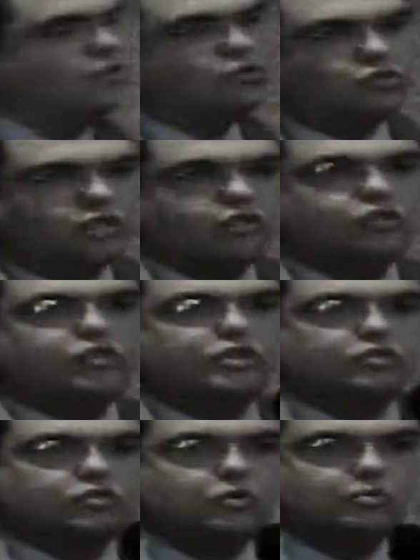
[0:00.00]
a doutora
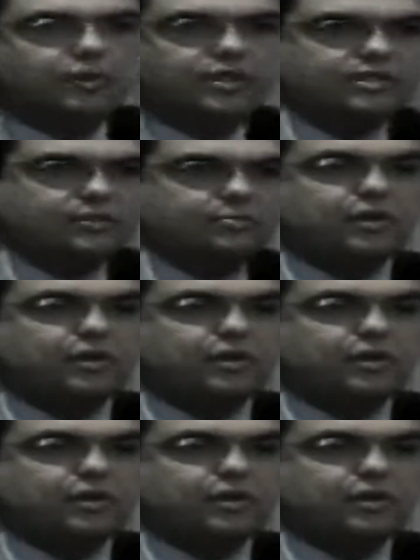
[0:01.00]
Luiz como pre tá